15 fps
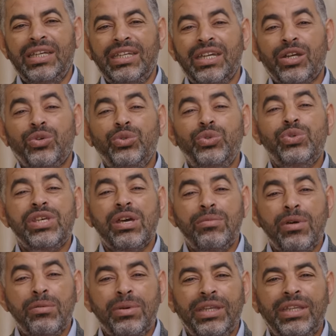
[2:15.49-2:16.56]
يكون
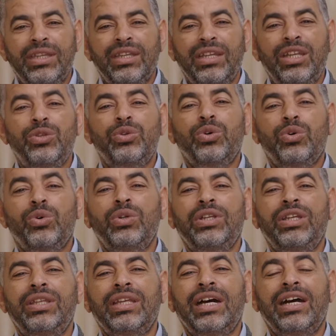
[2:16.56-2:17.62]
سببا لدخول
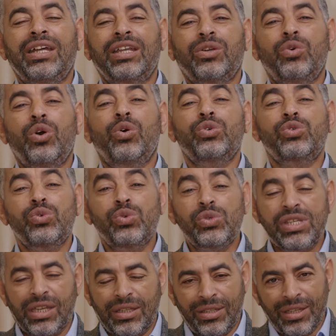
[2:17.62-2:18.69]
النار
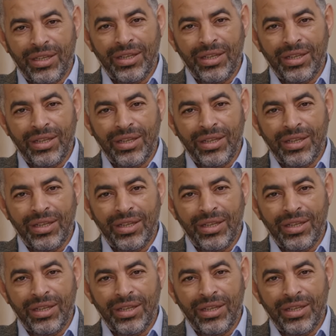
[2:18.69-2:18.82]
وخصوصا